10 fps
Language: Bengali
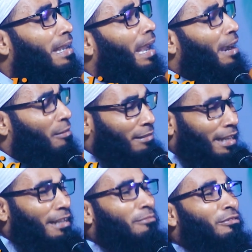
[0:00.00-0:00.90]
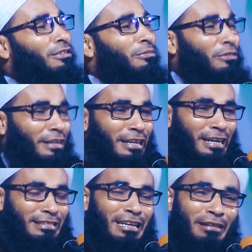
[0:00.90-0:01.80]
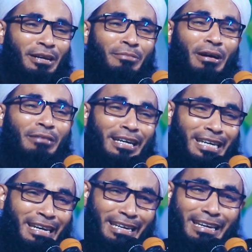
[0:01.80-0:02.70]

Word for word: কেন জেলের মধ্যে পড়ে রাখছে আমার বাবাকে